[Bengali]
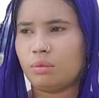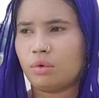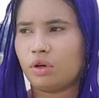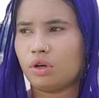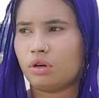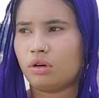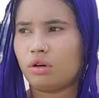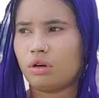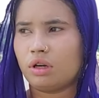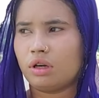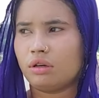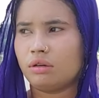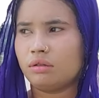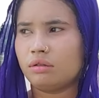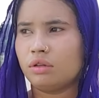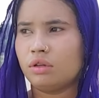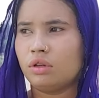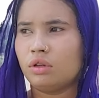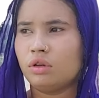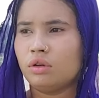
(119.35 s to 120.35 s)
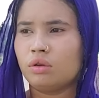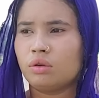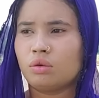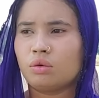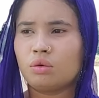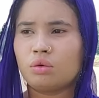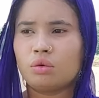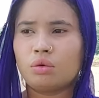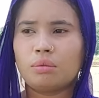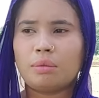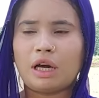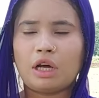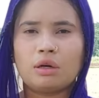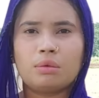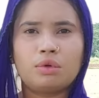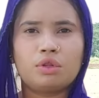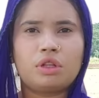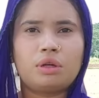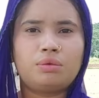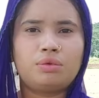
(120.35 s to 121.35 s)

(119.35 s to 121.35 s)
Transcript: তো মনে করেন কোনো মানবতা